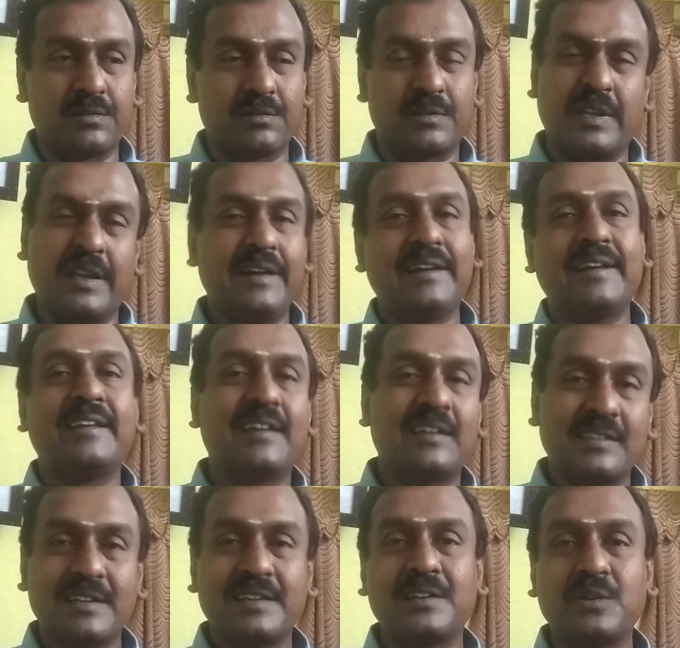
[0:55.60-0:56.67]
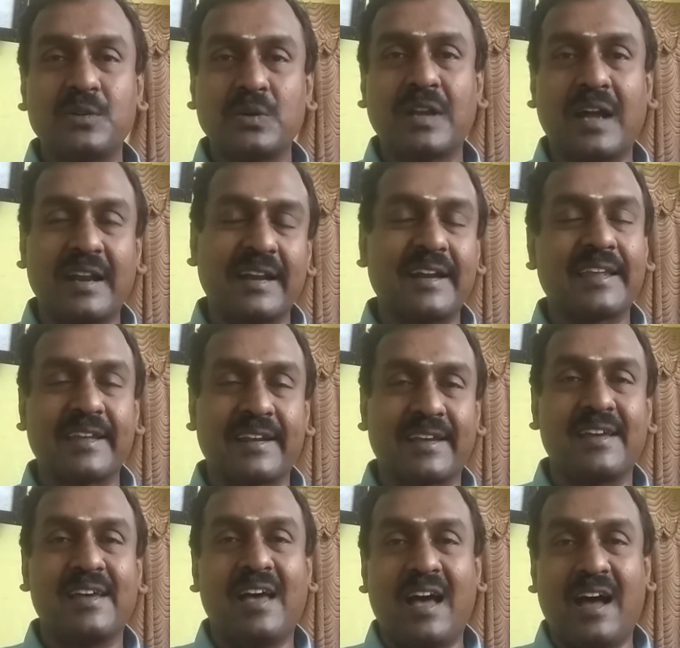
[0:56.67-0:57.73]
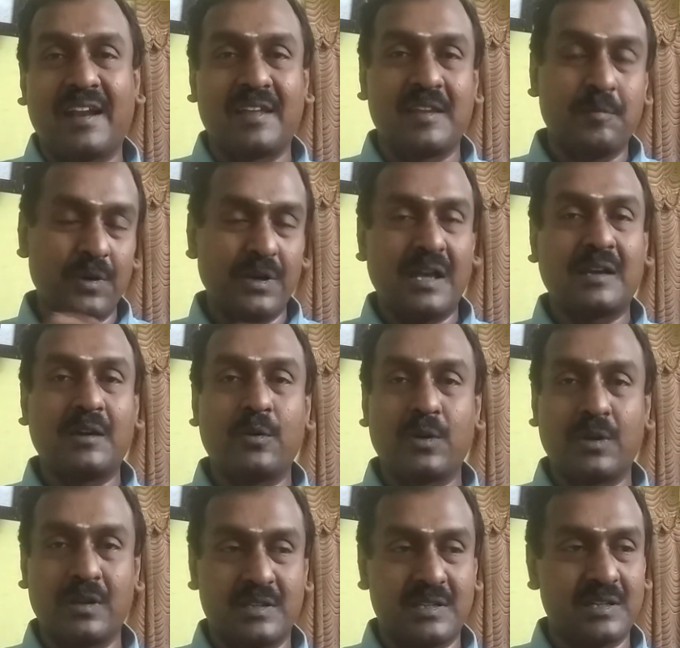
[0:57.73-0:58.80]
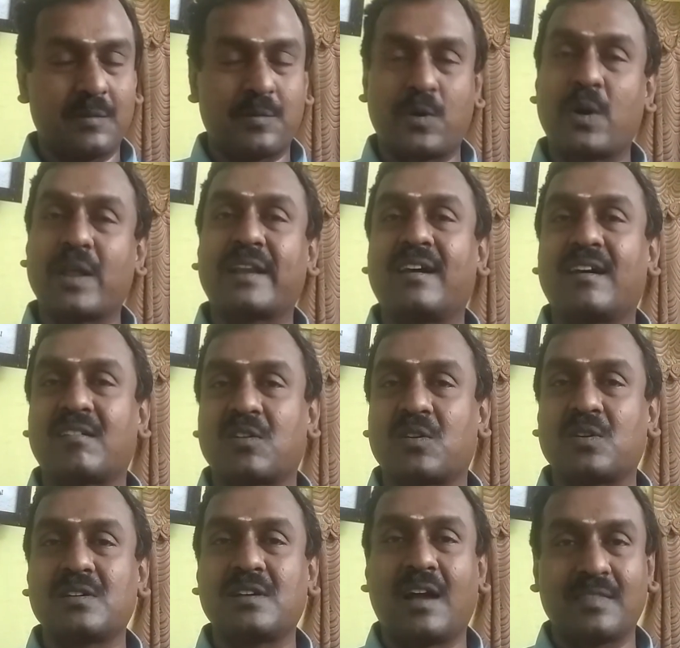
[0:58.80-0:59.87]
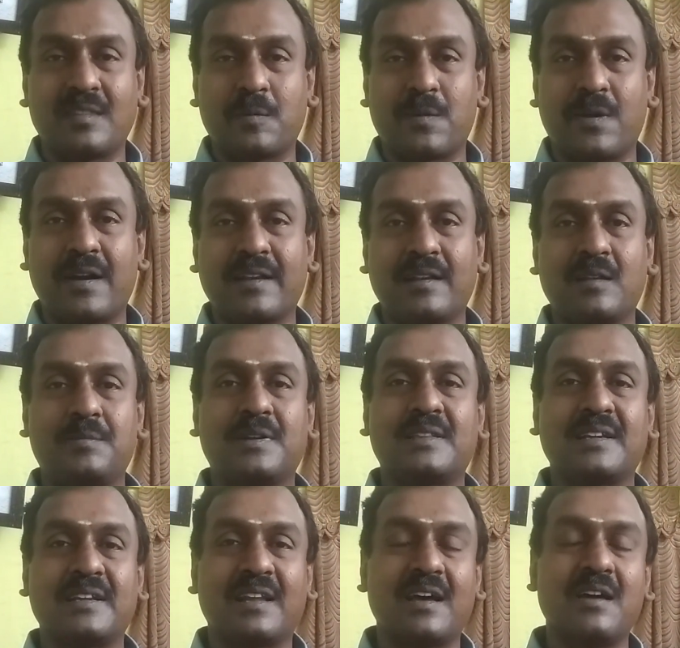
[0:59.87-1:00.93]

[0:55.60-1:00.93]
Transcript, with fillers: இரிட்டேட்டிங்காக தான் இருக்கும்னு நான் நினைக்கிறேன் ஆனால் இப்போ நாங்கள் ஒரு சின்ன ப்ராடக்ட் காட்டுறோம் அந்த ப்ராடக்டில் பார்த்தீங்கன்னா